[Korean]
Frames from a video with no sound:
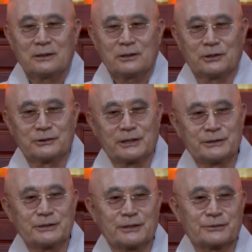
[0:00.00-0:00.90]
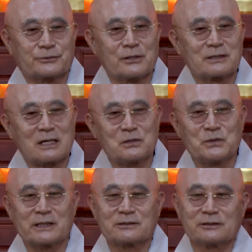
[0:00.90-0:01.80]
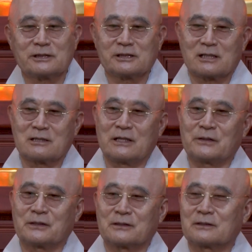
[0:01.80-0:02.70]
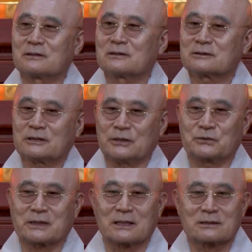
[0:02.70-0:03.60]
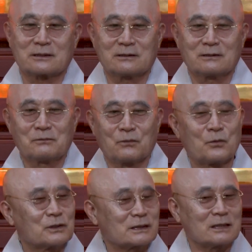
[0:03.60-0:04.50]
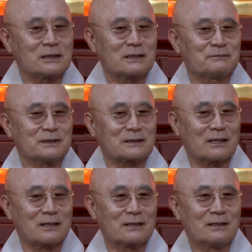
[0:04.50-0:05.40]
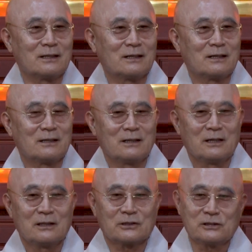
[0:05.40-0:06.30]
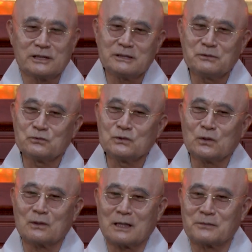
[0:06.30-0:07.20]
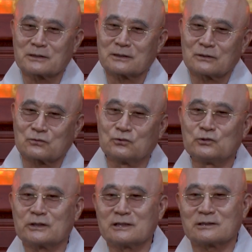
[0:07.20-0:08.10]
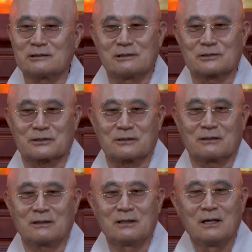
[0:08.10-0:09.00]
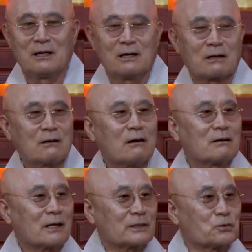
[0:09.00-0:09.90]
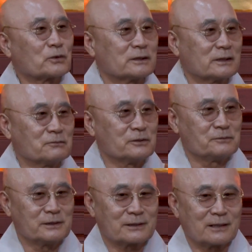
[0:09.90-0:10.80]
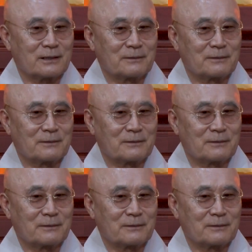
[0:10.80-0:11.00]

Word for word: 현대인들은 건강을 위해서 시간을 내어 체육관에서 몸을 단련합니다. 열심히 운동을 하면서 근육이 길러져서 건강에 좋기 때문입니다.